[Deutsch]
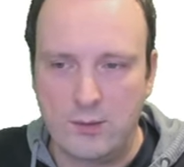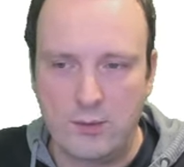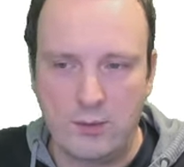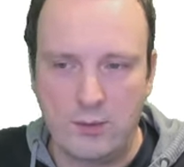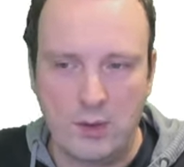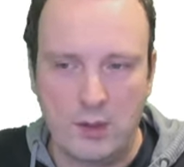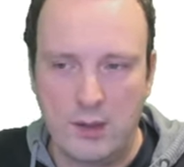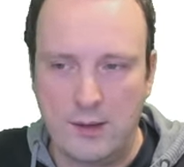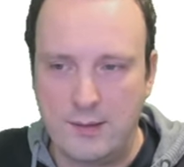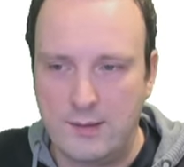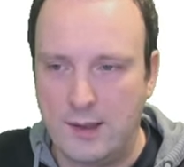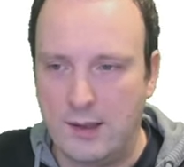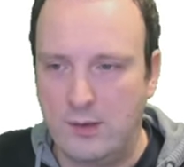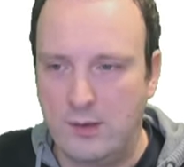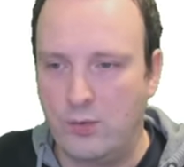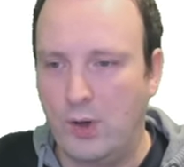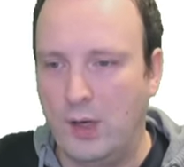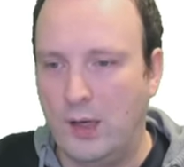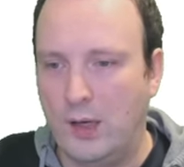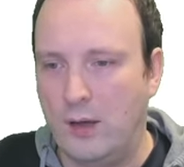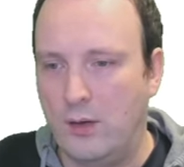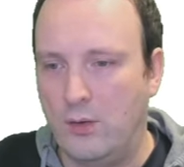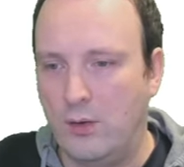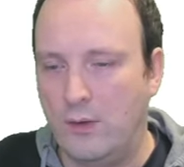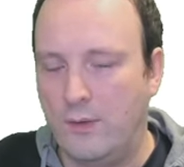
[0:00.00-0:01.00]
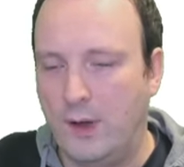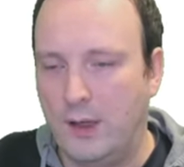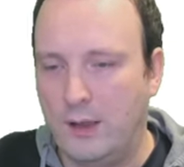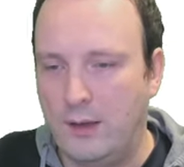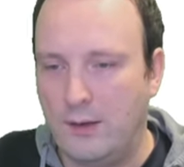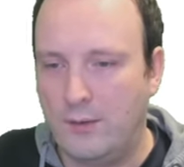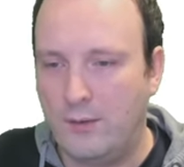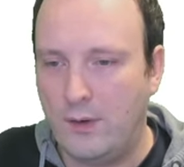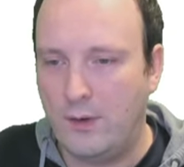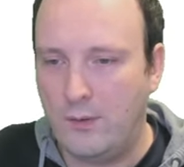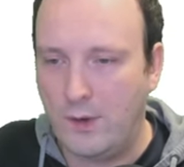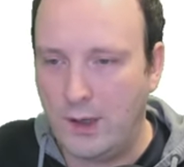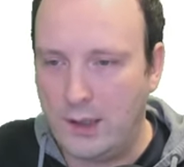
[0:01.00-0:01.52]
ohne dass der Tracker noch weiter
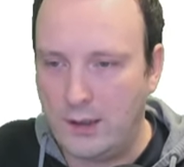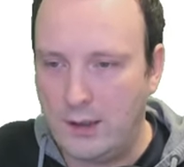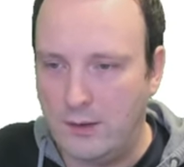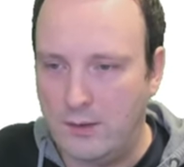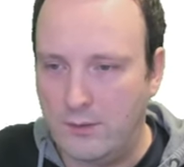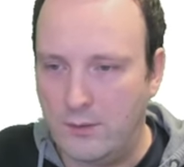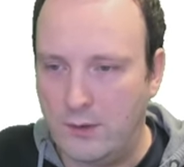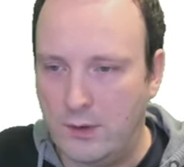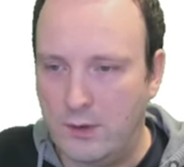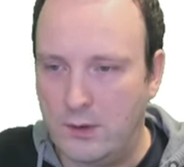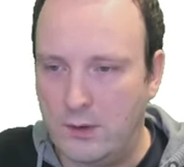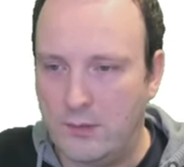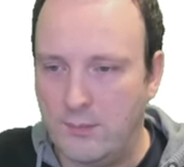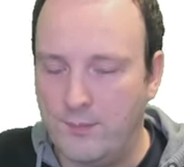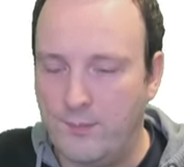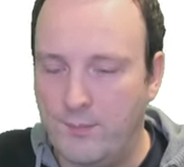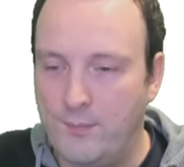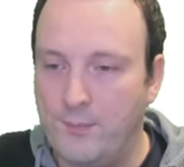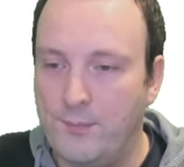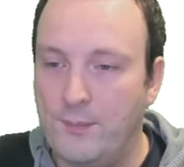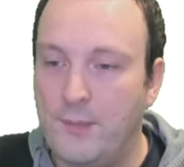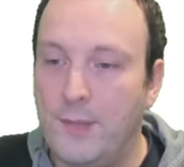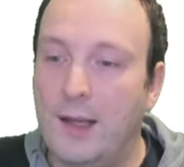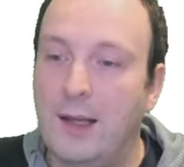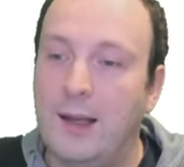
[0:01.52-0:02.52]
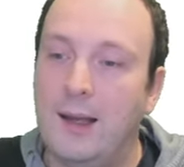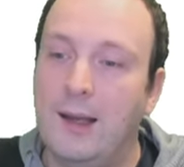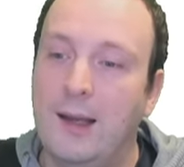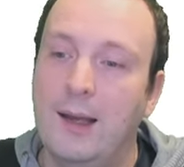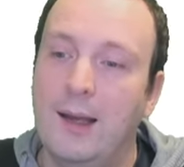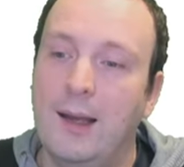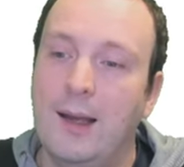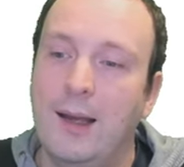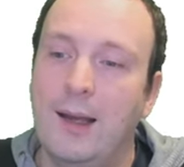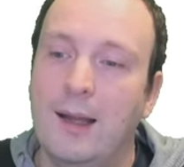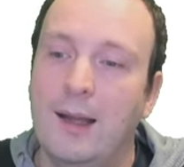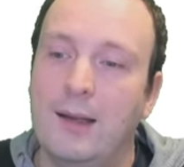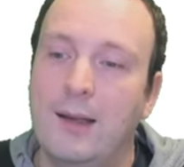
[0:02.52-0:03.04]
verwendet wird.
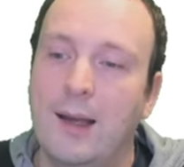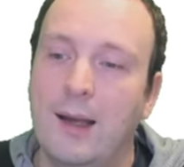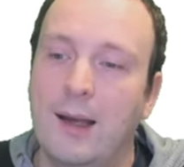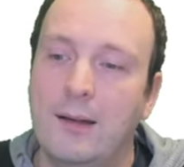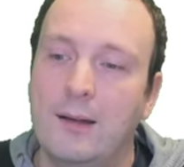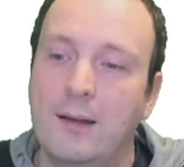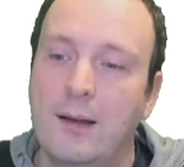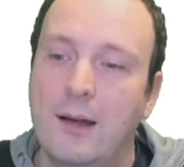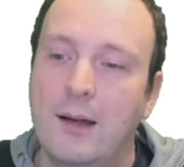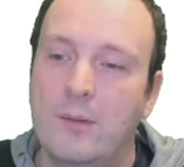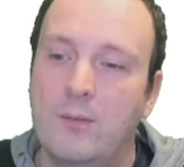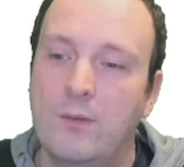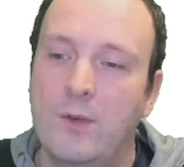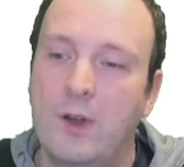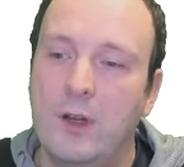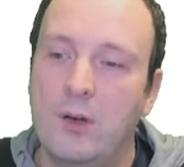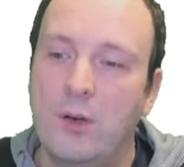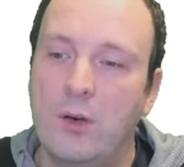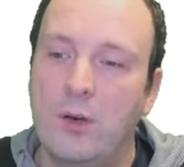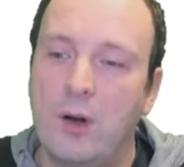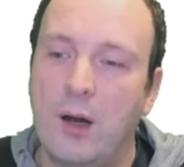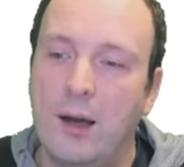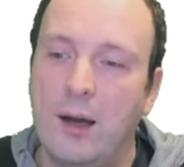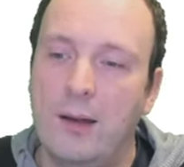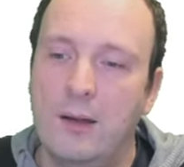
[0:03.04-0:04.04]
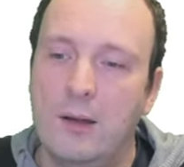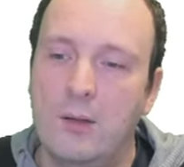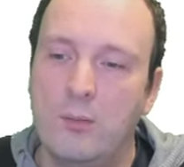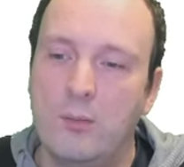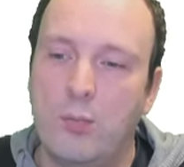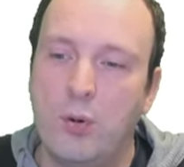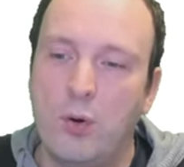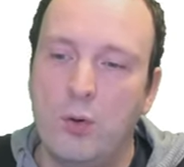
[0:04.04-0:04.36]
Dann haben wir noch eine